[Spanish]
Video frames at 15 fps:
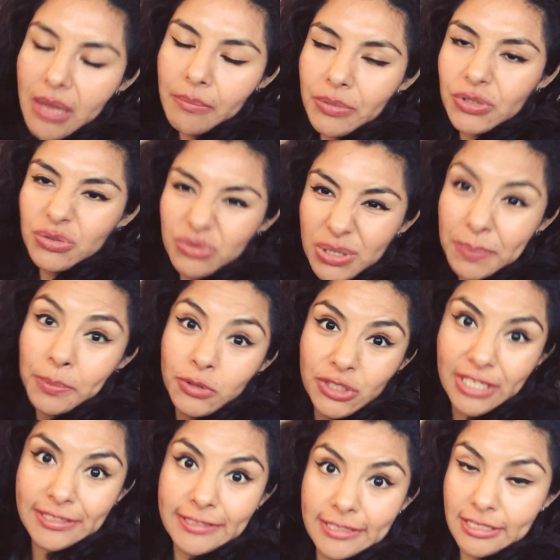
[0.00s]
pues un tipo
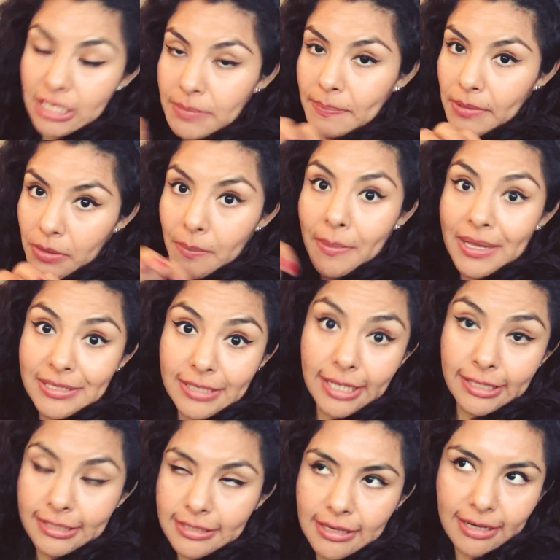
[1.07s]
salchichas, pero más
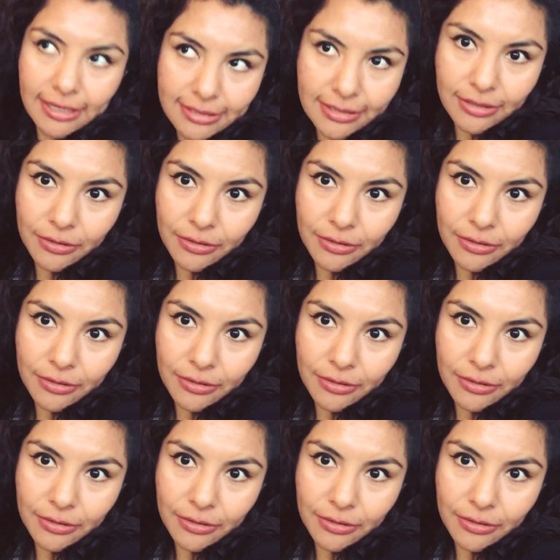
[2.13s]
grandes que las que